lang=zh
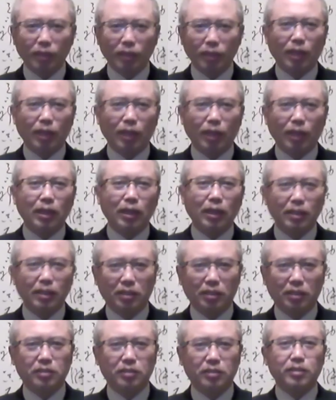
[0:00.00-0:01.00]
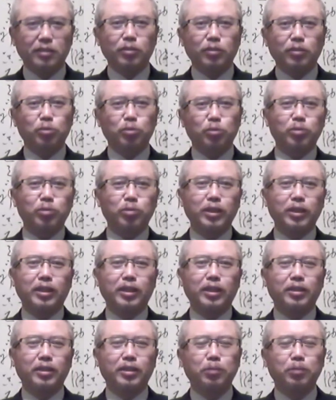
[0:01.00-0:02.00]
意啊把里子都输给你。
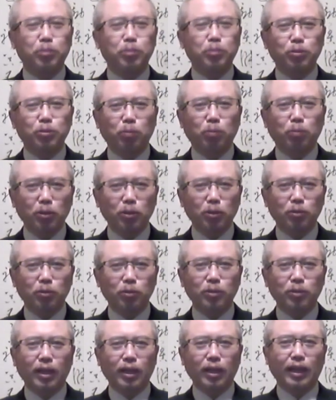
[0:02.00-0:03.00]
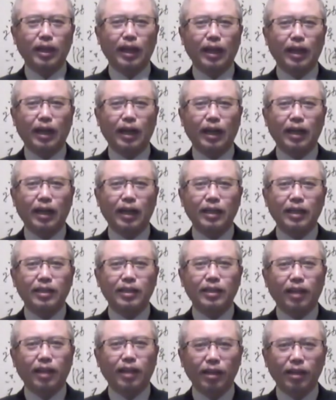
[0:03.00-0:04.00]
你比如说毛泽东当年啊，
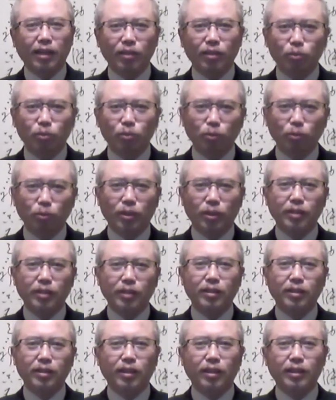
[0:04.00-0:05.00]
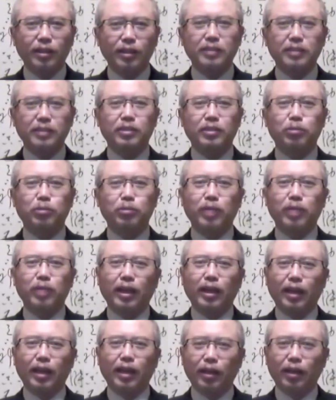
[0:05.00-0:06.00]
他让中国人勒紧裤带
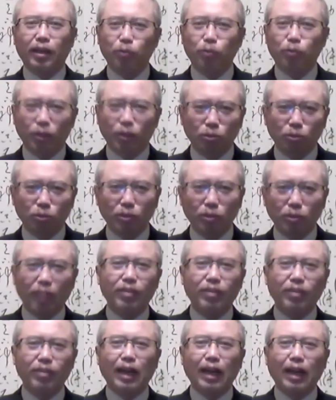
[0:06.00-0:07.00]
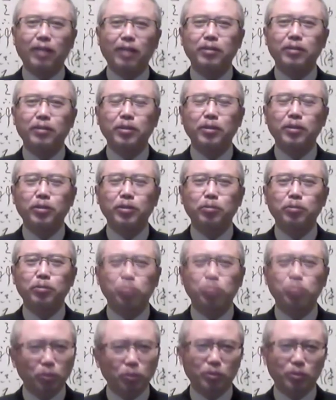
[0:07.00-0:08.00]
啊援助亚非拉，不
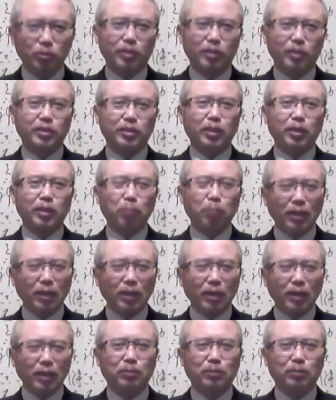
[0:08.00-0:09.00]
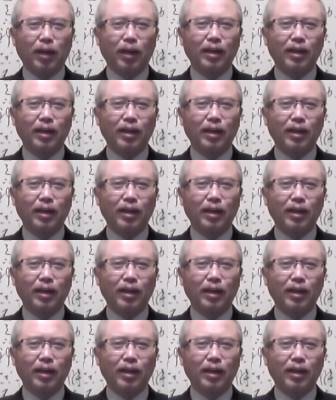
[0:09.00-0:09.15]
就是要挣个面子嘛？